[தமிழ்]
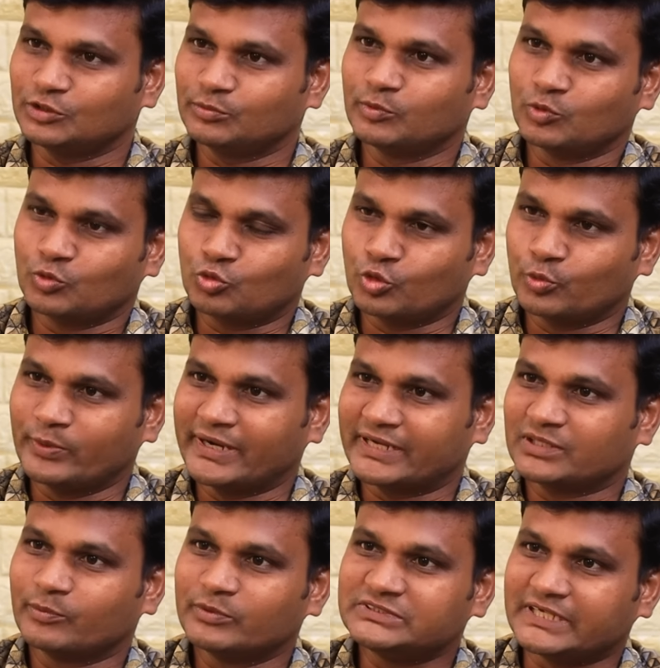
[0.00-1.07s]
அதுவே ஒரு குறிப்பிட்ட
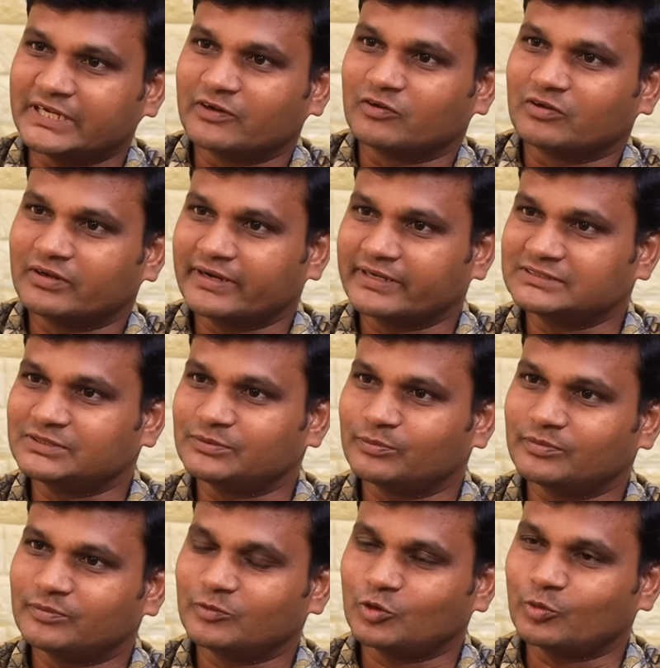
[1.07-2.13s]
இடத்துல போய் சேர்க்குறோம் கடைசி
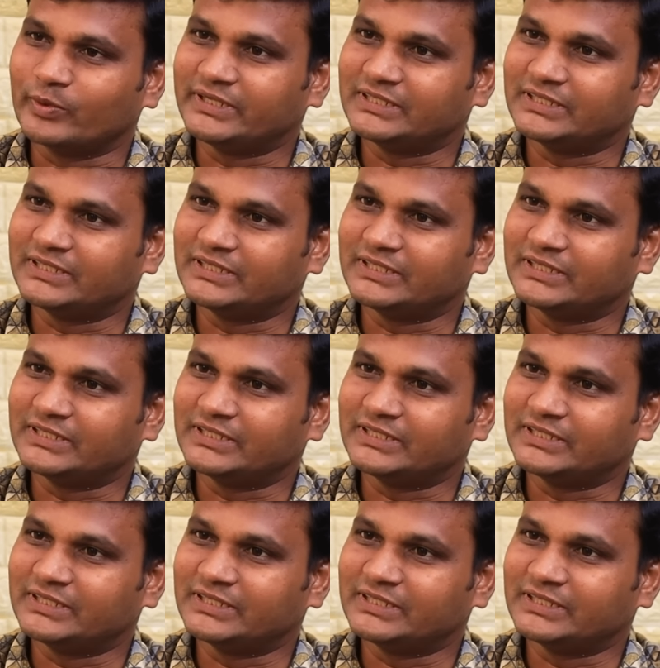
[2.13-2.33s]
ஒரு